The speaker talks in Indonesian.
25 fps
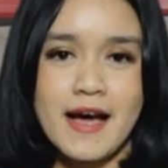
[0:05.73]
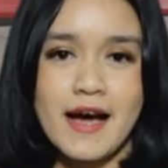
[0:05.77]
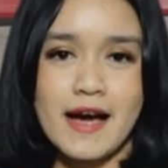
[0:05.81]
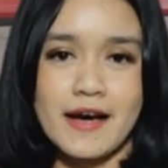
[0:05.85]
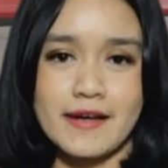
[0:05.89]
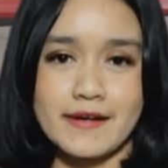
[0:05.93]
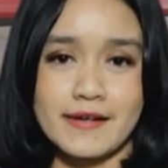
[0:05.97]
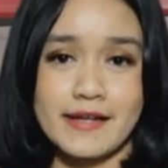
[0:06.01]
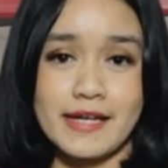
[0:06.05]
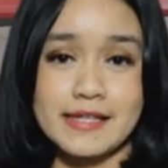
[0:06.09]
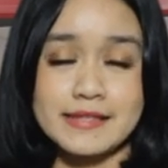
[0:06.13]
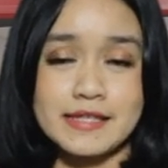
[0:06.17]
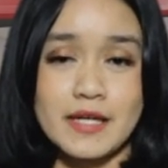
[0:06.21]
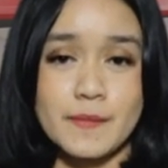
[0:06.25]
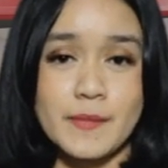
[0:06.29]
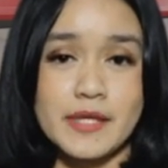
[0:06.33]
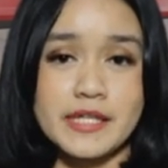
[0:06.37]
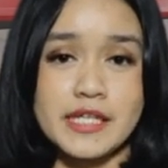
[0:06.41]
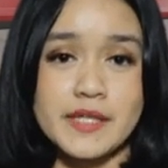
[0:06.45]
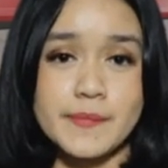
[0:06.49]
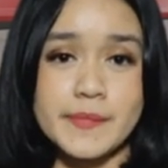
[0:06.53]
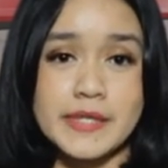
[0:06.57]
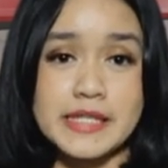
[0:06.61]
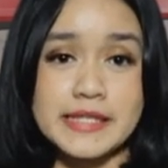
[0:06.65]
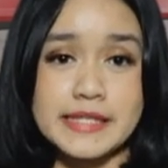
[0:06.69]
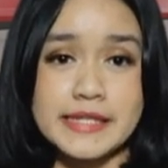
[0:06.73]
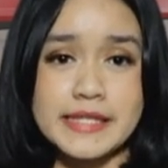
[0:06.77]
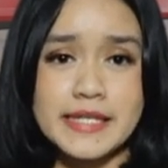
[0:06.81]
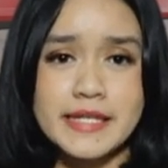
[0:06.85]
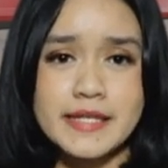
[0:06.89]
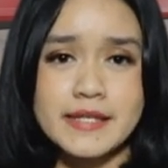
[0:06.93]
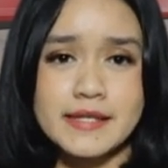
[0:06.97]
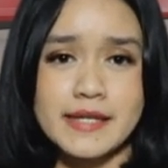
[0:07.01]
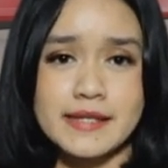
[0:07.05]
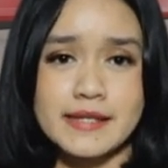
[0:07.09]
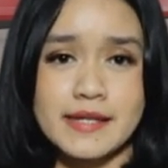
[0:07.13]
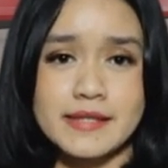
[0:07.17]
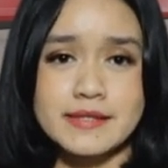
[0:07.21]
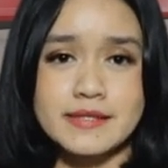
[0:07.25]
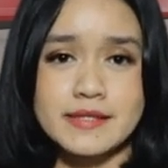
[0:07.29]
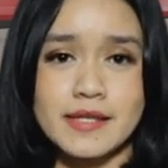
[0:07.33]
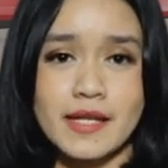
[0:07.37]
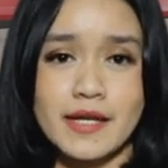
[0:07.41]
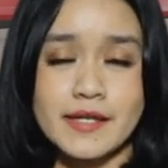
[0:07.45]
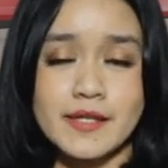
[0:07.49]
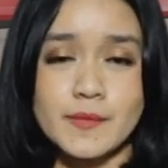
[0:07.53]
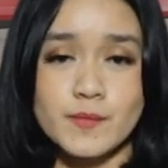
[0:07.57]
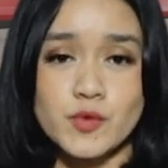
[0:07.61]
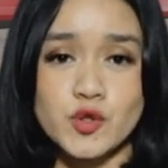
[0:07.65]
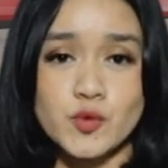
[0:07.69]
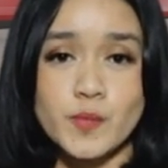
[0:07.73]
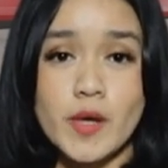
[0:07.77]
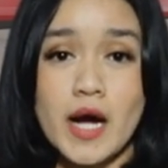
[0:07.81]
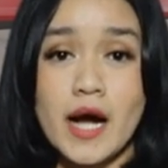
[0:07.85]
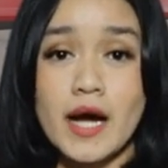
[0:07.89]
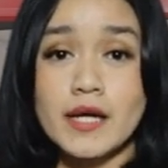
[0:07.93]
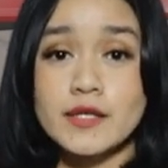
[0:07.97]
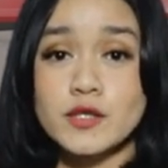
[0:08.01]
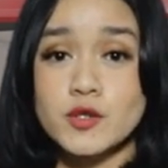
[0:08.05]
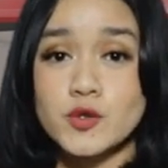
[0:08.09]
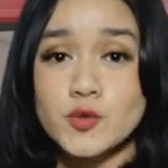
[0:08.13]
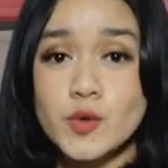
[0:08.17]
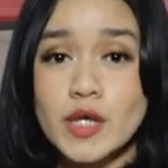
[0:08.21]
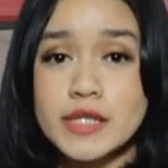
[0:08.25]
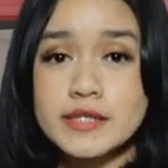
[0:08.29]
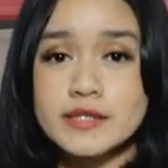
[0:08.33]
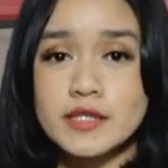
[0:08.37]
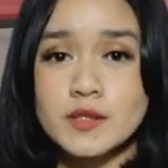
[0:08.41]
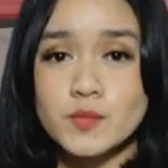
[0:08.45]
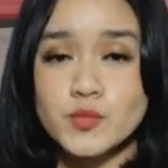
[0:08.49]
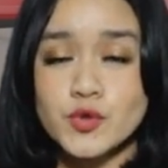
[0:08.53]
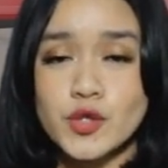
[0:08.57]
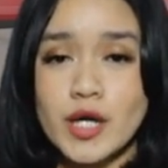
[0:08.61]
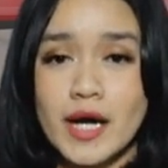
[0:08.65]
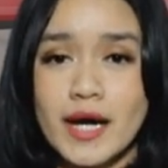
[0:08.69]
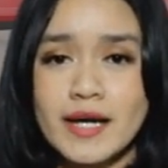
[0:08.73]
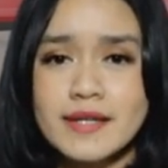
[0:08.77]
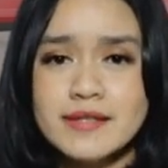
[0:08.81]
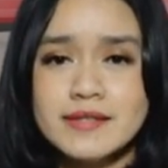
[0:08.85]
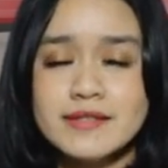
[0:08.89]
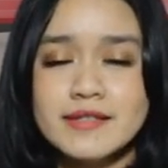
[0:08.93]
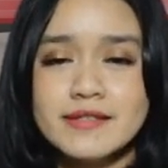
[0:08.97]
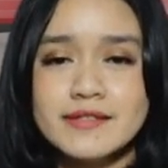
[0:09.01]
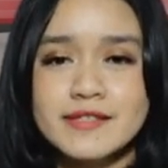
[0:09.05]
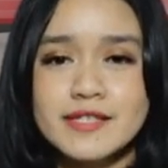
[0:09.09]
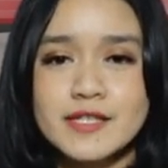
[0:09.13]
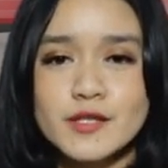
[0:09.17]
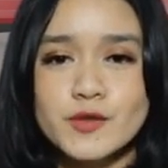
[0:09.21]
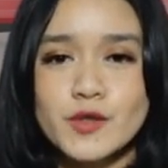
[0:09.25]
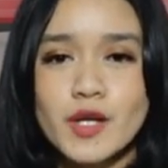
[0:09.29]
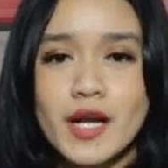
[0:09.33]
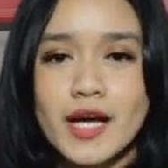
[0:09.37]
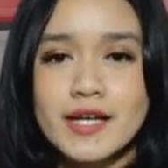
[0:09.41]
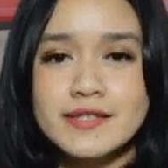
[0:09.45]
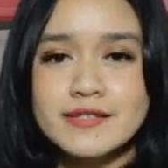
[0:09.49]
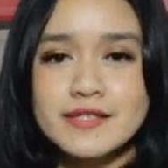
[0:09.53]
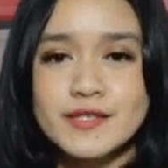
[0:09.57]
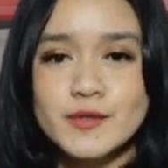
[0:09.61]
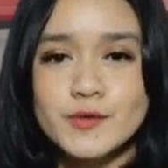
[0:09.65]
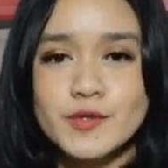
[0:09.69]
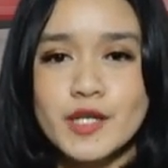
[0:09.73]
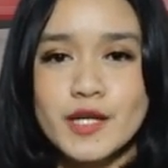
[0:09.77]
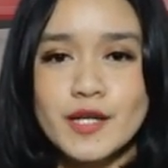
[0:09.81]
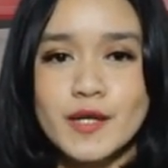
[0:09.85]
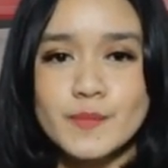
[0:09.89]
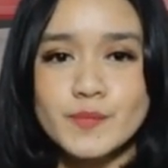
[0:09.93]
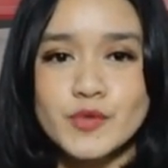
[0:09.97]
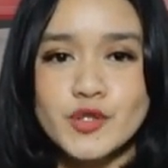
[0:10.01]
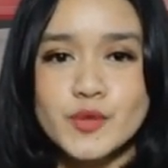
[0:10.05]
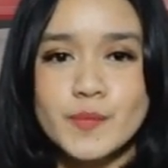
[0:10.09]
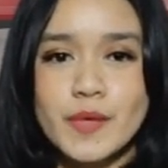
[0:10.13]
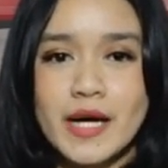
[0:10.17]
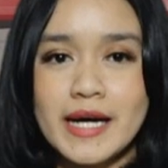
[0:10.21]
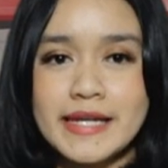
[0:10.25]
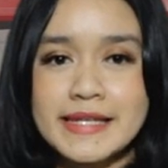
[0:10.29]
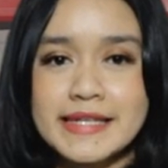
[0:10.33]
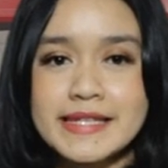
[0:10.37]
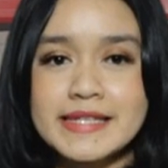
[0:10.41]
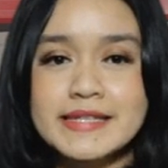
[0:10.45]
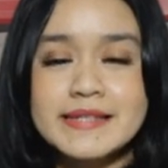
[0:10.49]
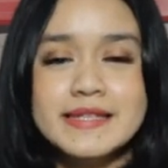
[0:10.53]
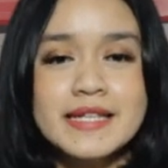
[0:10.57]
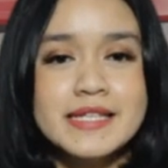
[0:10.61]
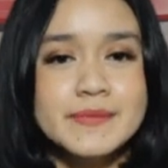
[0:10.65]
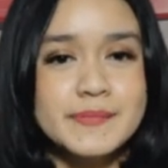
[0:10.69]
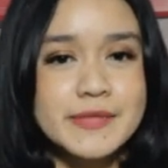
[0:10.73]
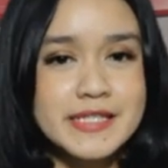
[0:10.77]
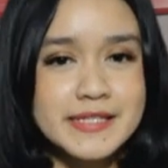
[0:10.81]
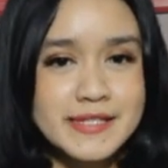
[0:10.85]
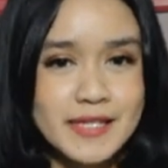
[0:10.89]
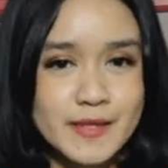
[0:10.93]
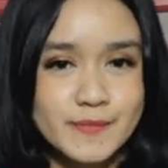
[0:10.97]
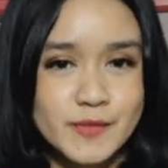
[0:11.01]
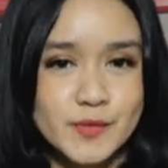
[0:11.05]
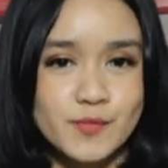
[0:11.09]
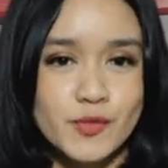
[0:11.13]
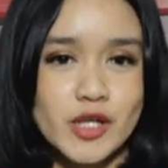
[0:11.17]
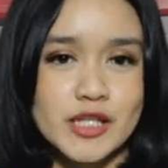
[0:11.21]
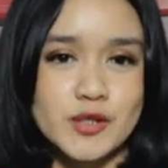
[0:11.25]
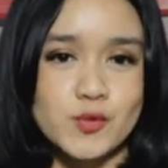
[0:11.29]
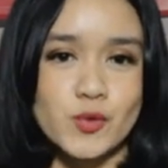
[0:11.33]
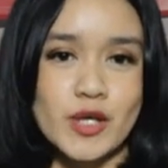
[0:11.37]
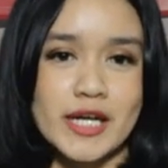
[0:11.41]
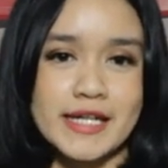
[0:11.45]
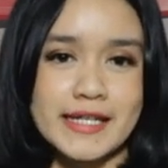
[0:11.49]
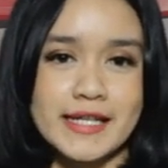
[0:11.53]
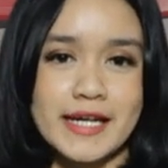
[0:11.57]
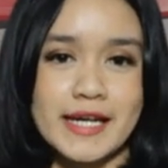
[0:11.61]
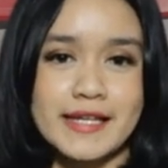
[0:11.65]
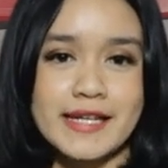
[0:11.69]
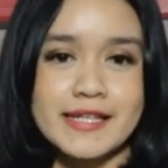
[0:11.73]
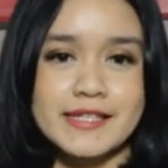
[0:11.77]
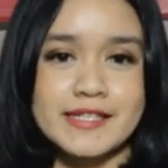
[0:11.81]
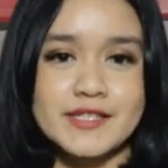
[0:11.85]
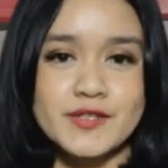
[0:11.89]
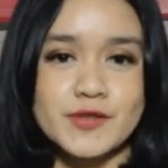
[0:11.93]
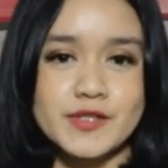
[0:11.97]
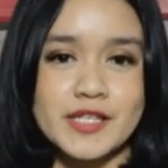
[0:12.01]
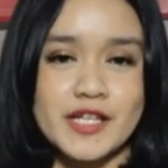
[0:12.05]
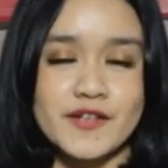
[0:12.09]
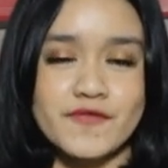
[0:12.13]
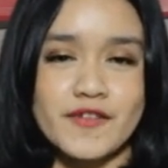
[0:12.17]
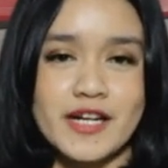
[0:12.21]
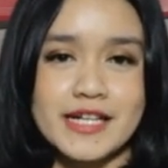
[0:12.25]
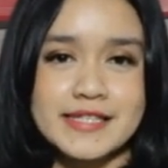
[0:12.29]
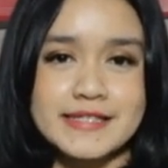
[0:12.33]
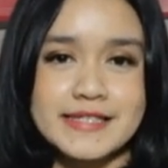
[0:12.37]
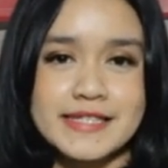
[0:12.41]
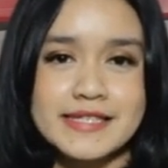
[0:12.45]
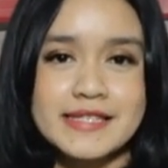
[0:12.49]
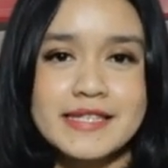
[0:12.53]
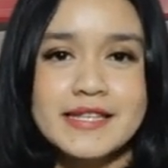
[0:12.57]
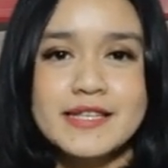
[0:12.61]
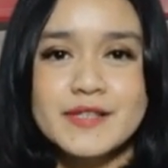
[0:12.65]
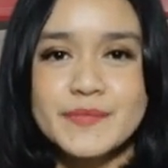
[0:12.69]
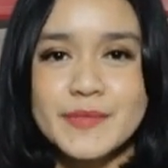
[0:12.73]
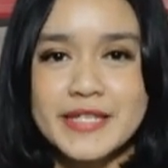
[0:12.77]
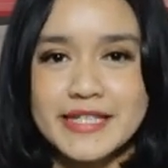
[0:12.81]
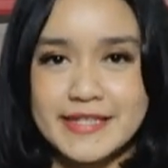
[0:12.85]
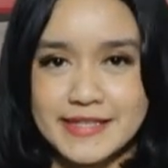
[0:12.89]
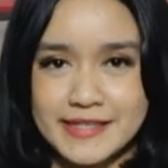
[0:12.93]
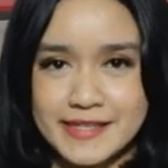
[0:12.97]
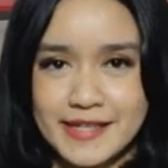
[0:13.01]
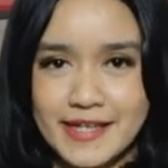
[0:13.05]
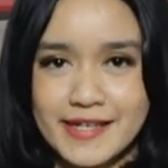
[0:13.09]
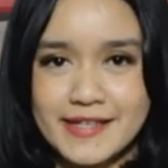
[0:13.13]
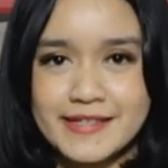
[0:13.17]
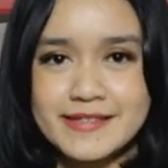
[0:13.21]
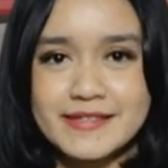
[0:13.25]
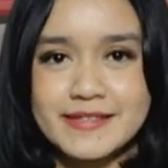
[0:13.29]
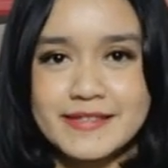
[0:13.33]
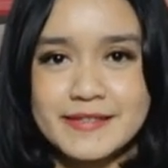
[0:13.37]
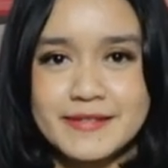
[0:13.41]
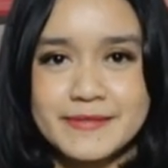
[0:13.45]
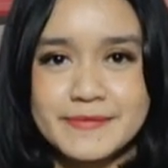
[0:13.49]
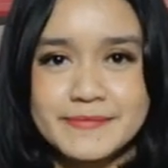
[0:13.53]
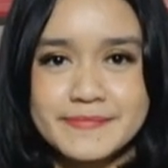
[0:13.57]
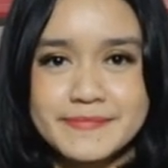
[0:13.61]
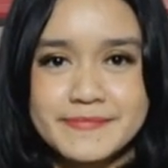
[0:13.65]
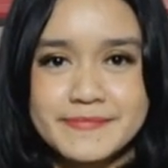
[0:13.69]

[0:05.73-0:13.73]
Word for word: Area taman dipilih karena selain merupakan ruang terbuka, sirkulasi udara pun baik dan bisa membuat warga yang disuntik vaksin lebih rileks.